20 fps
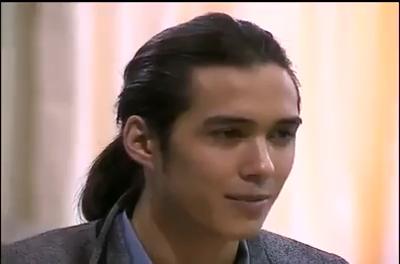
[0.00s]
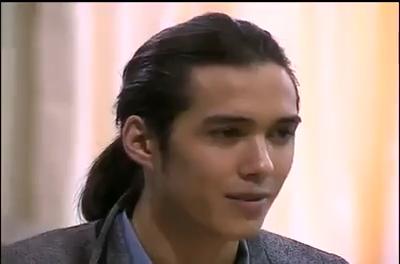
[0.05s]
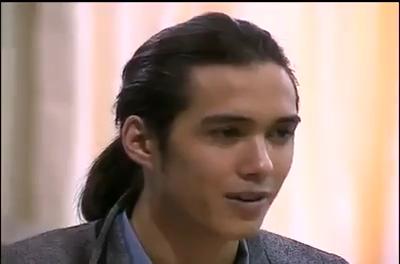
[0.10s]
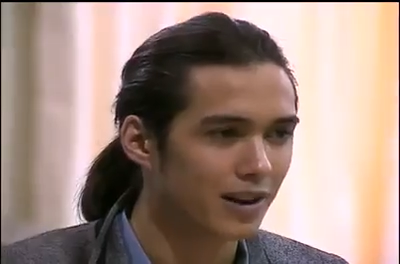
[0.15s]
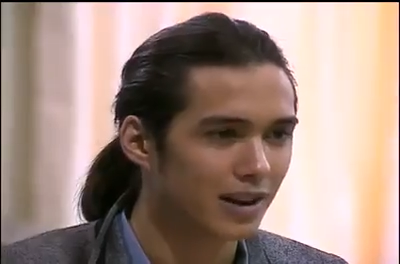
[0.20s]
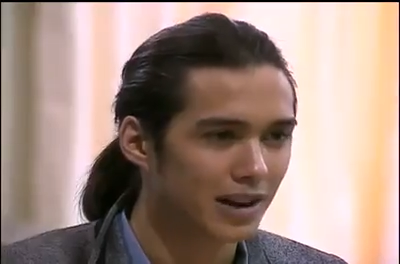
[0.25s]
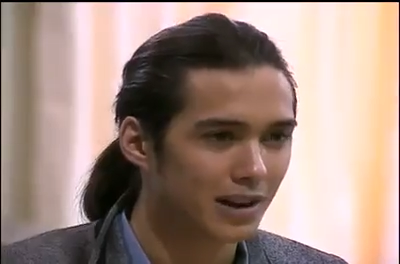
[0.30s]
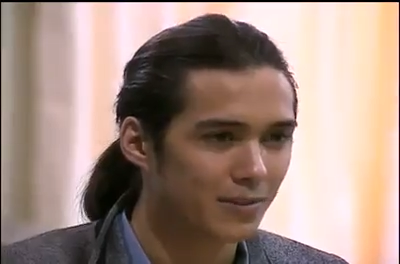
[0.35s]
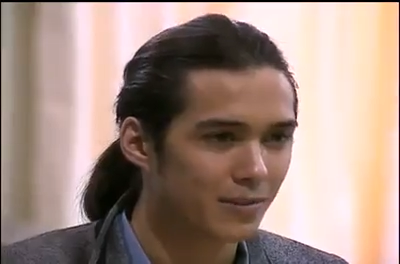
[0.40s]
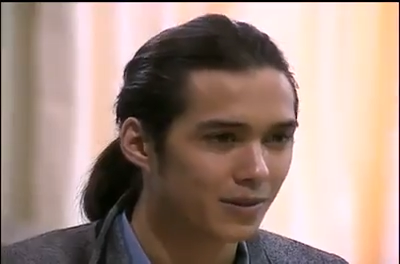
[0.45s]
Sabi,
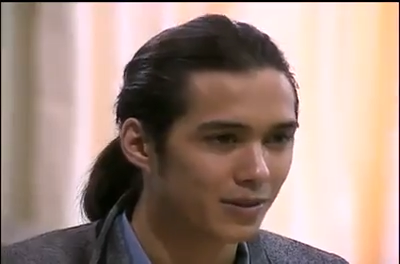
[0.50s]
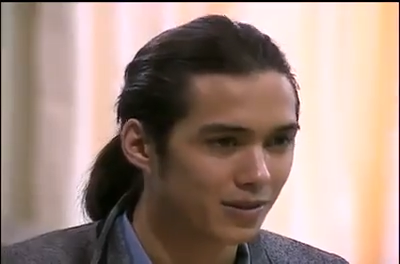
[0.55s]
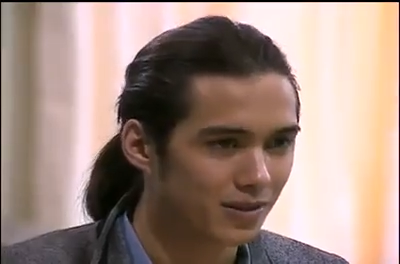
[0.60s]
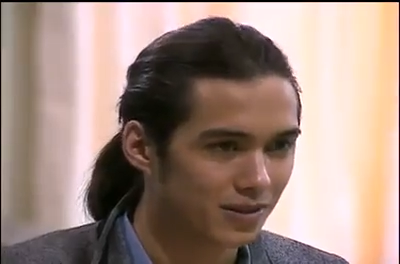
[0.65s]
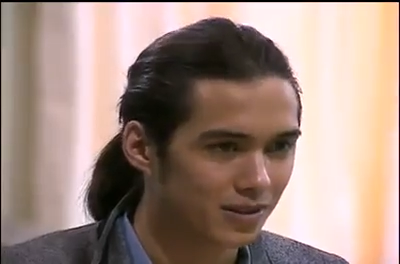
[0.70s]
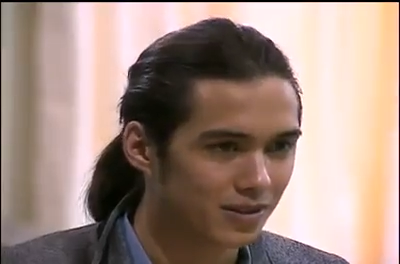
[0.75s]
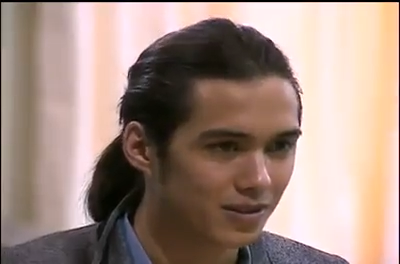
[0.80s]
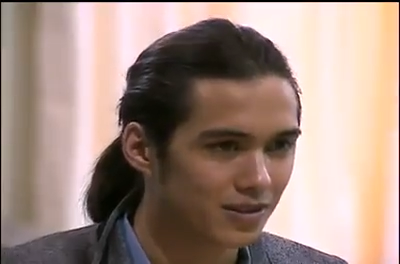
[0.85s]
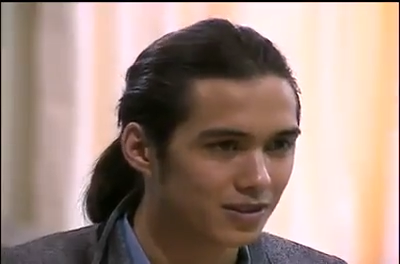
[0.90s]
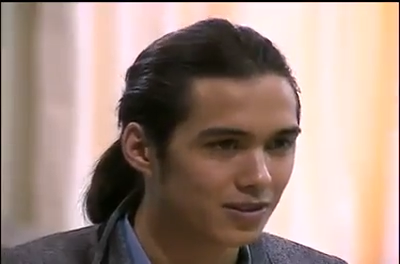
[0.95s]
Alam mo,
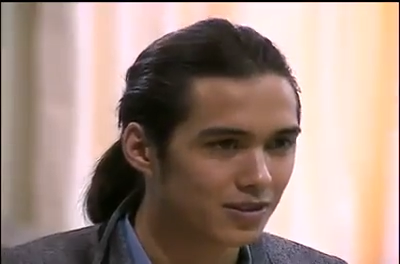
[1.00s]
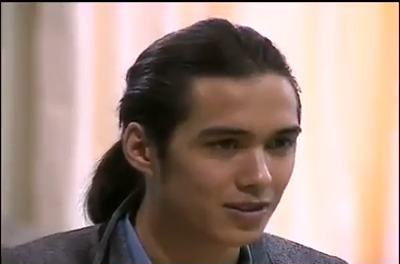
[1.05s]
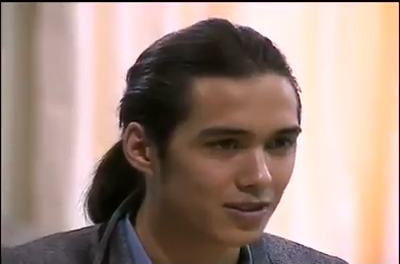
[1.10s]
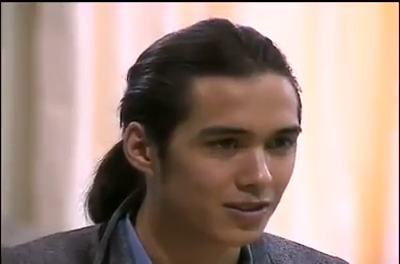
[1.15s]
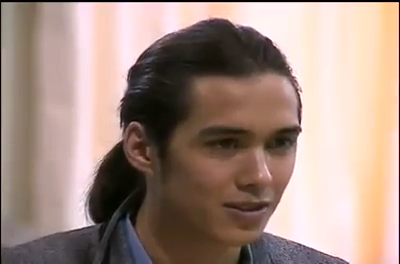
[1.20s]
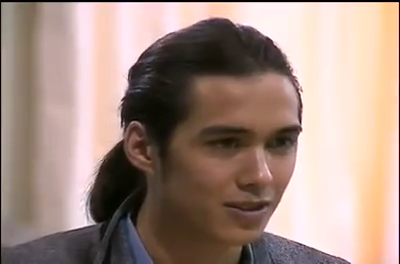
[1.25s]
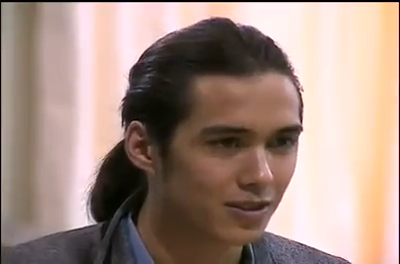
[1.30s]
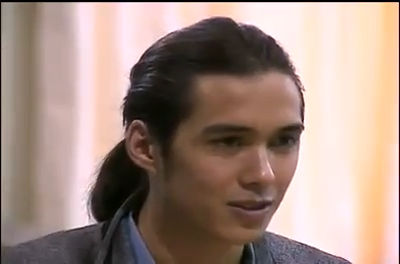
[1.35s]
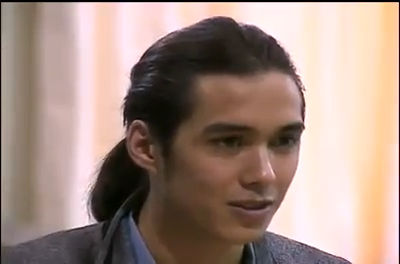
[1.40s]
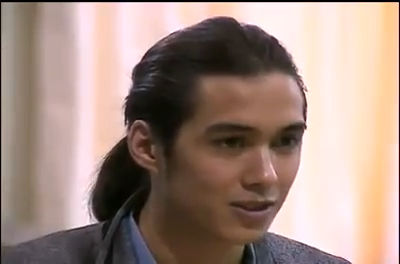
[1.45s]

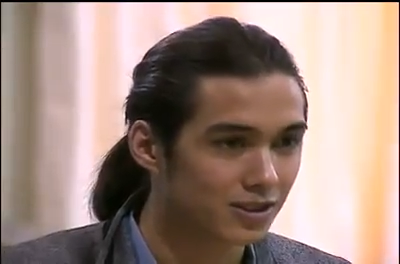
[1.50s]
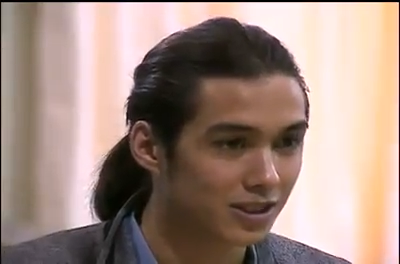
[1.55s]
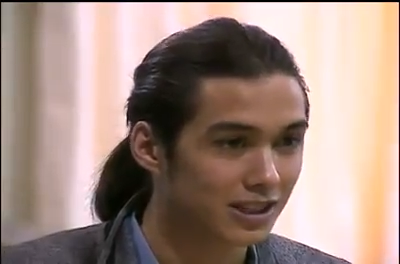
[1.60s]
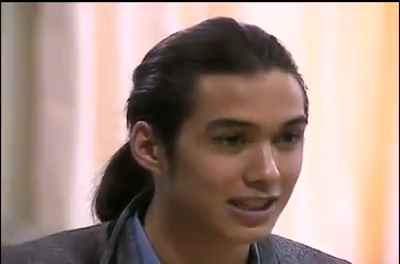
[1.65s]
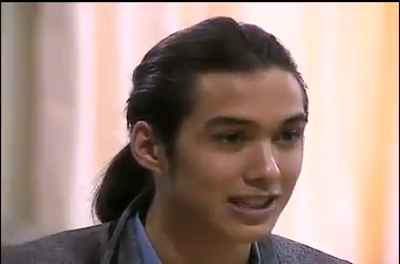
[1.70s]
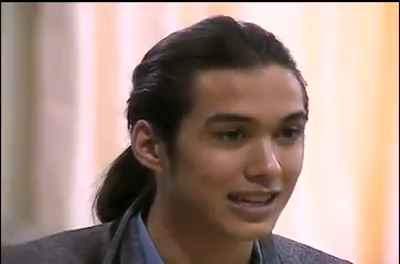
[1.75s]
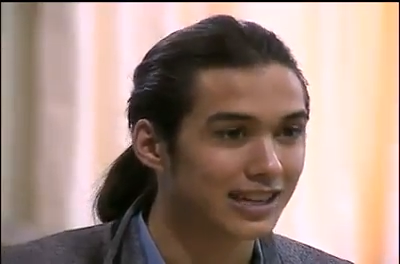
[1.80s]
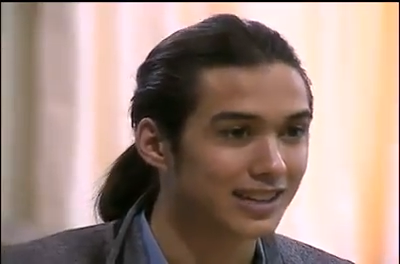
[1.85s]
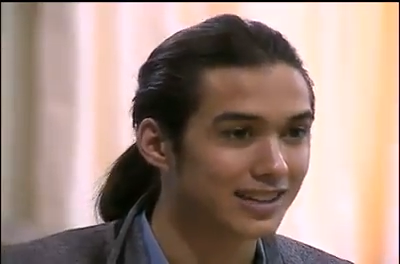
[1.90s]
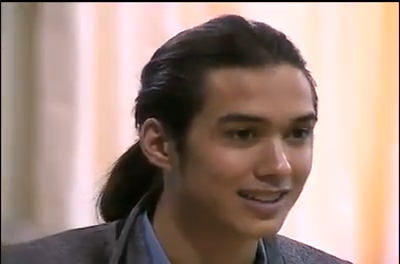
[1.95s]
gusto kita.